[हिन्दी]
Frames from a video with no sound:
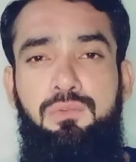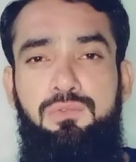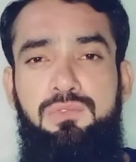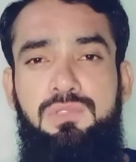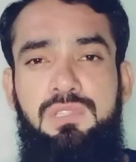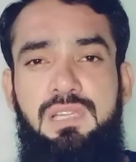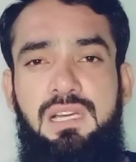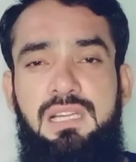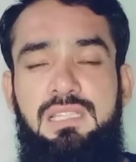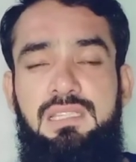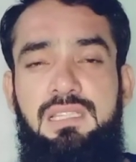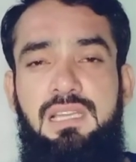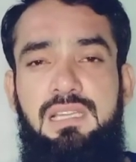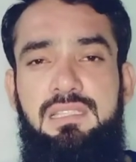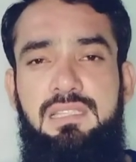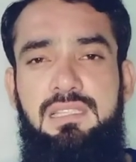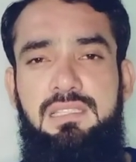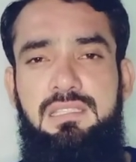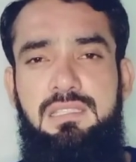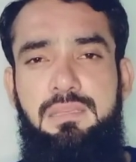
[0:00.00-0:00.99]
उसका
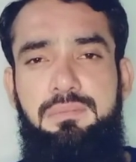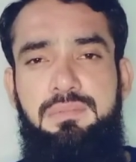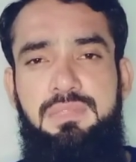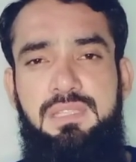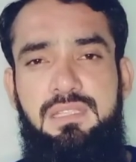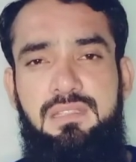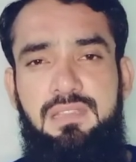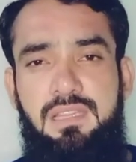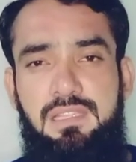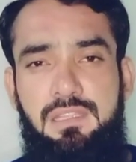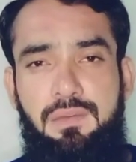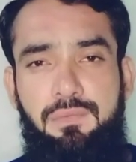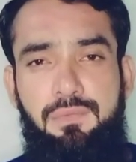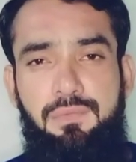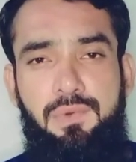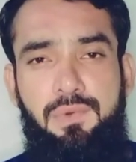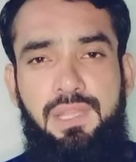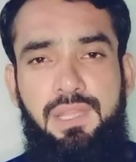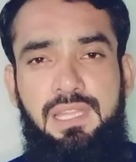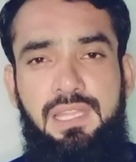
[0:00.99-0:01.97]
अंदाज़ा सबसे ज़्यादा
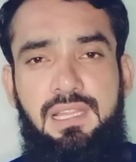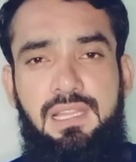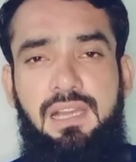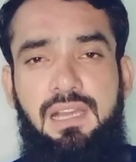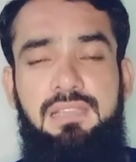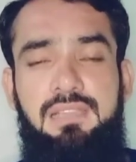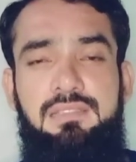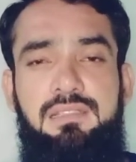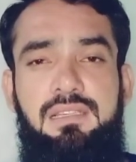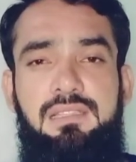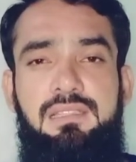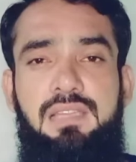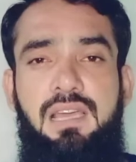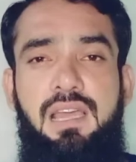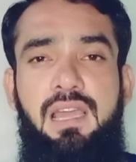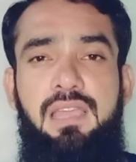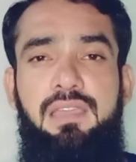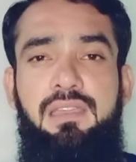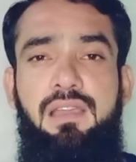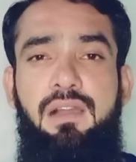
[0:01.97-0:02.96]
वही लगा सकता
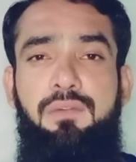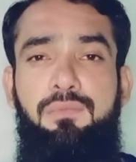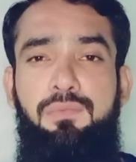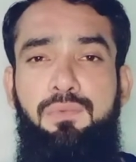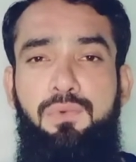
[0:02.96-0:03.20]
है या